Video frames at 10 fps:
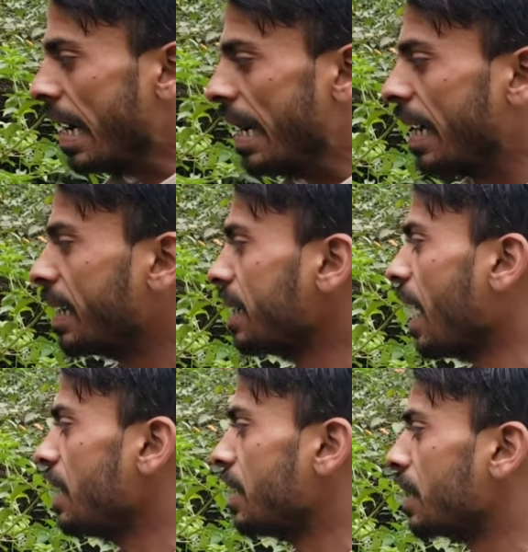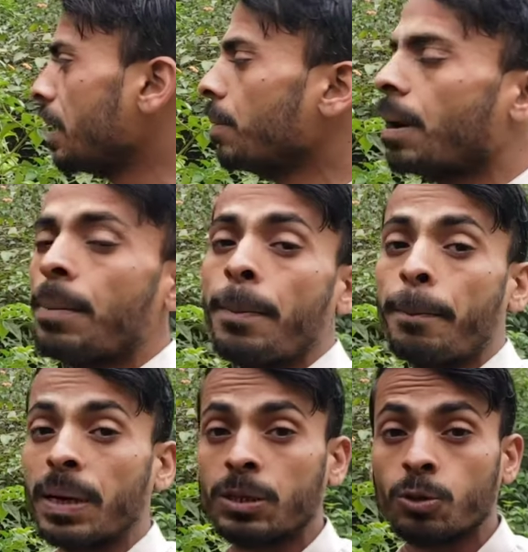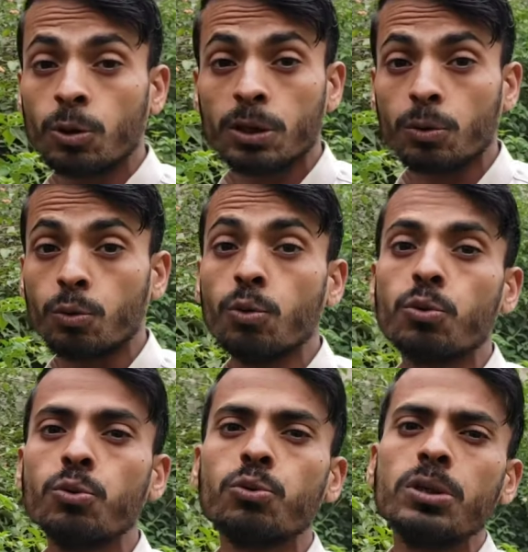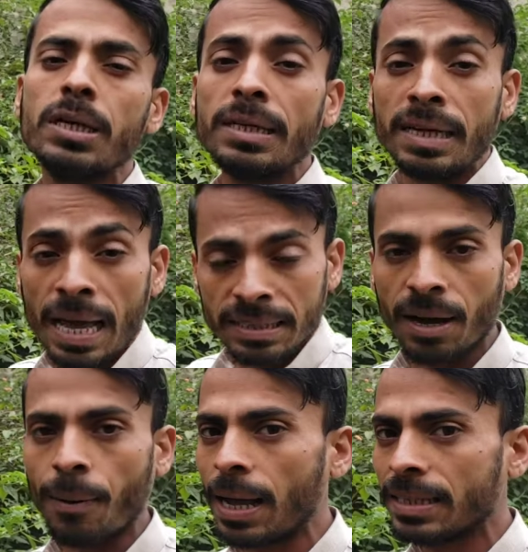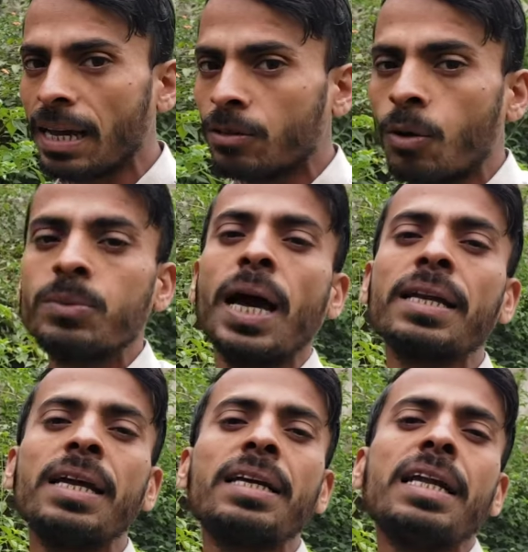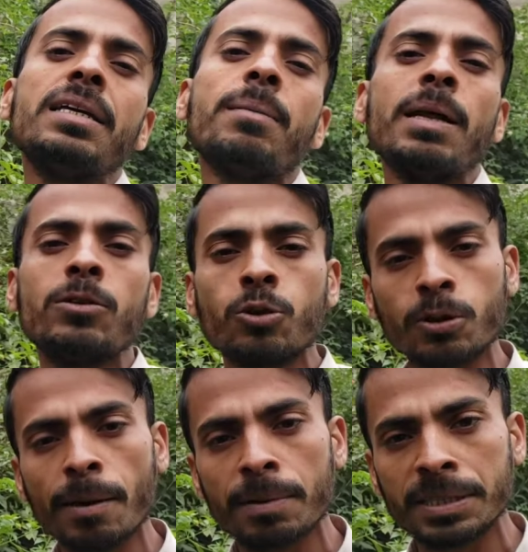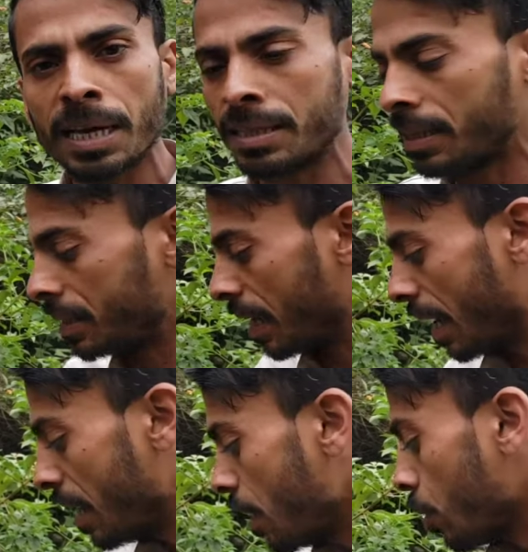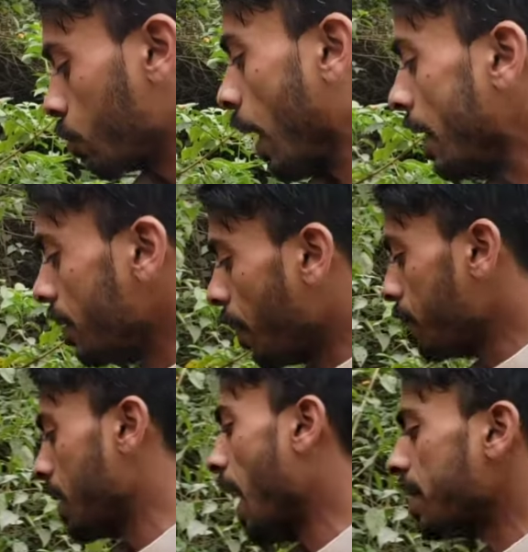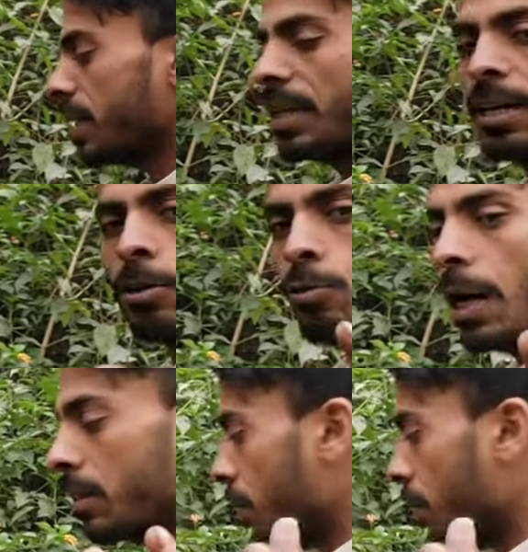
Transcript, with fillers: लेकिन गाइस इतने में हमें बच्चों की कू कू की गाइस आवाज़ आई तो हम जान गए कि नहीं हमारी छोटा बच्चा दे दी है तो गाइस जब हम ध्यान से देखें तो गाइस